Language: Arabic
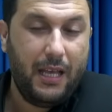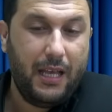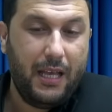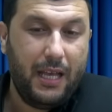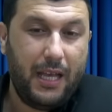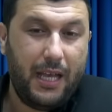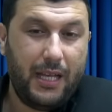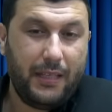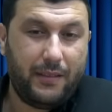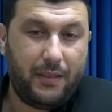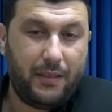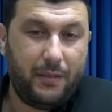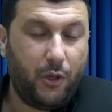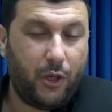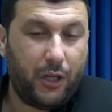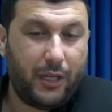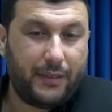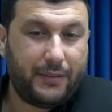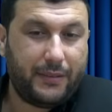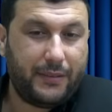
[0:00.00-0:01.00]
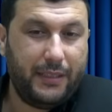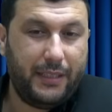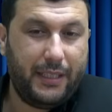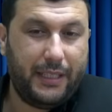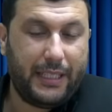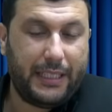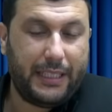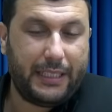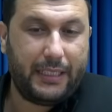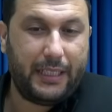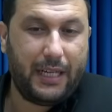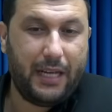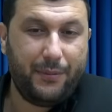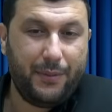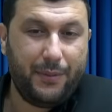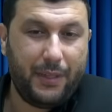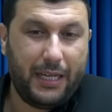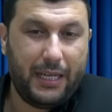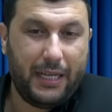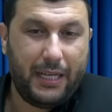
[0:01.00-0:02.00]
الديمقراطية
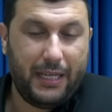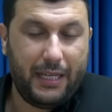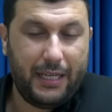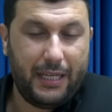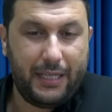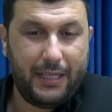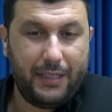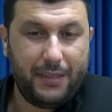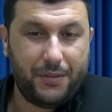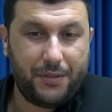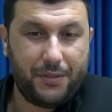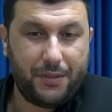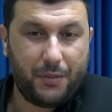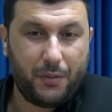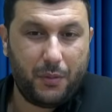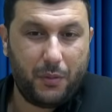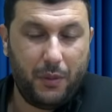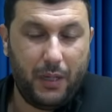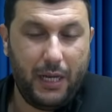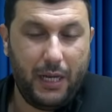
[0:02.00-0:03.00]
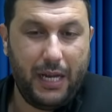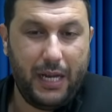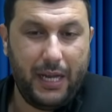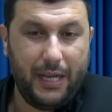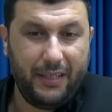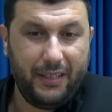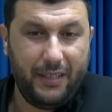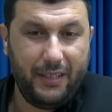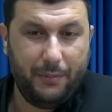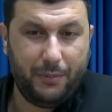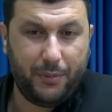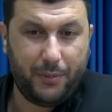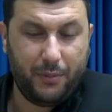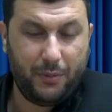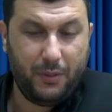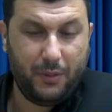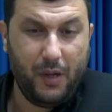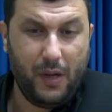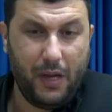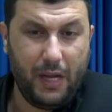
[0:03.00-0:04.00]
كاميلا هاريس
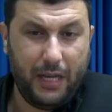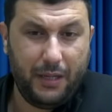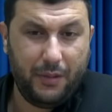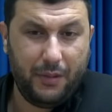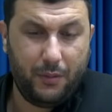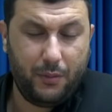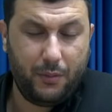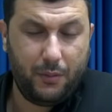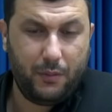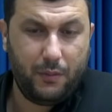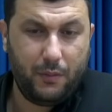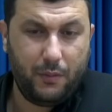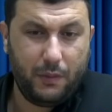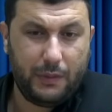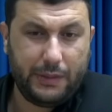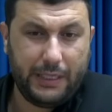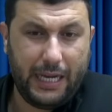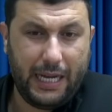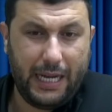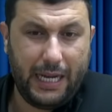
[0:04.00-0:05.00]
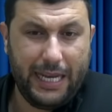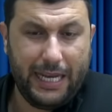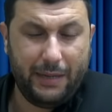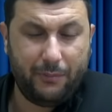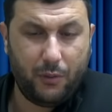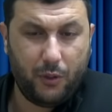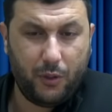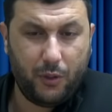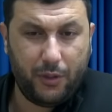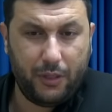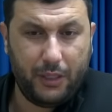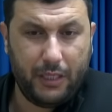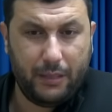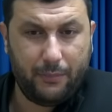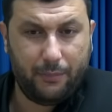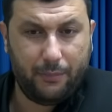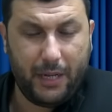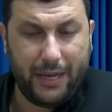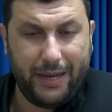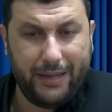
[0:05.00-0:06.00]
ويبدو أنه تعامل
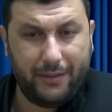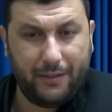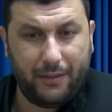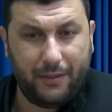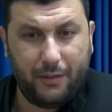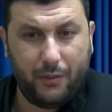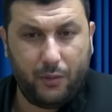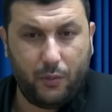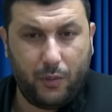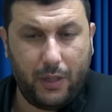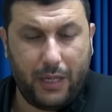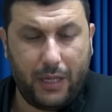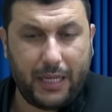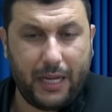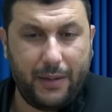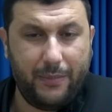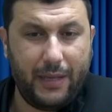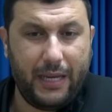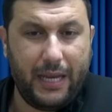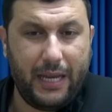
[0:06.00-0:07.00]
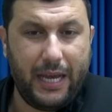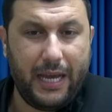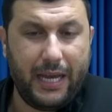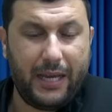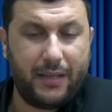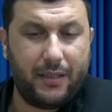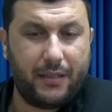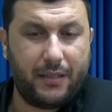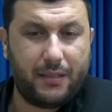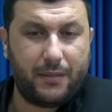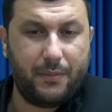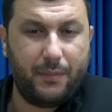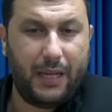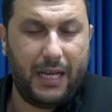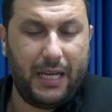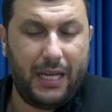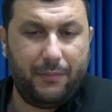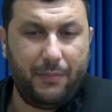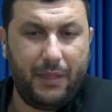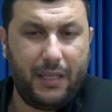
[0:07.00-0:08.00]
بايدن وكاميلا هاريس
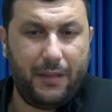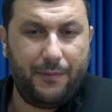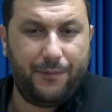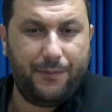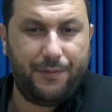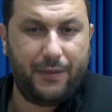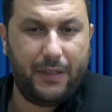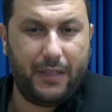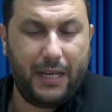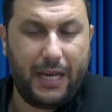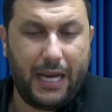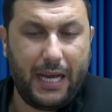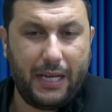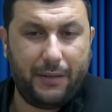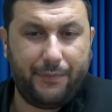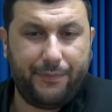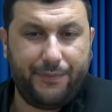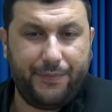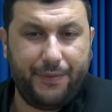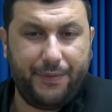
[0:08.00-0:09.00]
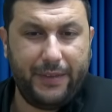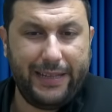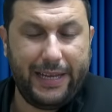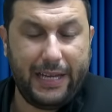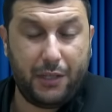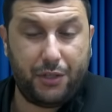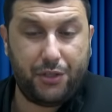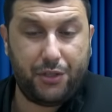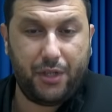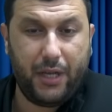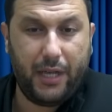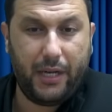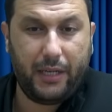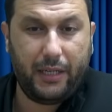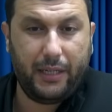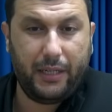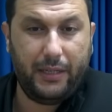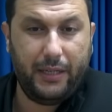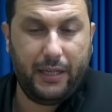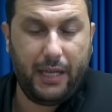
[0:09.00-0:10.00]
مع ملف الحرب في
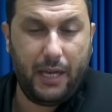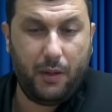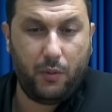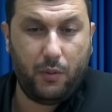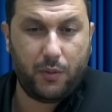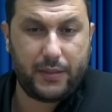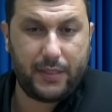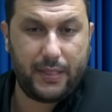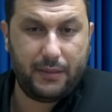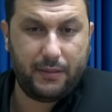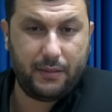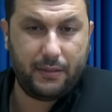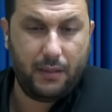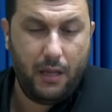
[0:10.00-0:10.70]
الشرق الأوسط